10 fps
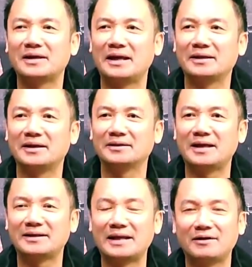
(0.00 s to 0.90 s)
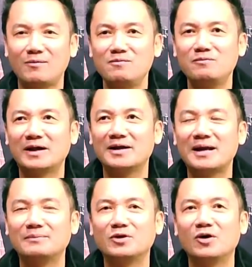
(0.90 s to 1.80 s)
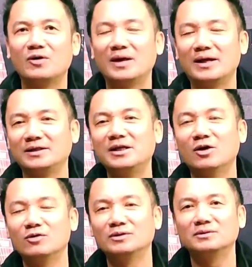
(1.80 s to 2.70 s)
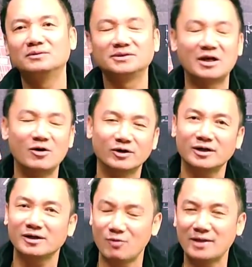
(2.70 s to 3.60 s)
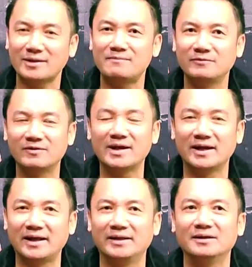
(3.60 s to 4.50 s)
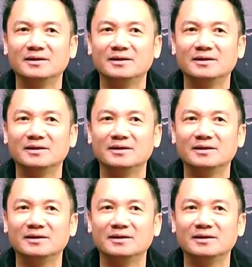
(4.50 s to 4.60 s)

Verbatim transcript: càng càng càng càng nóng và nó làm cho là dư luận xã hội rất là quan tâm về vấn đề này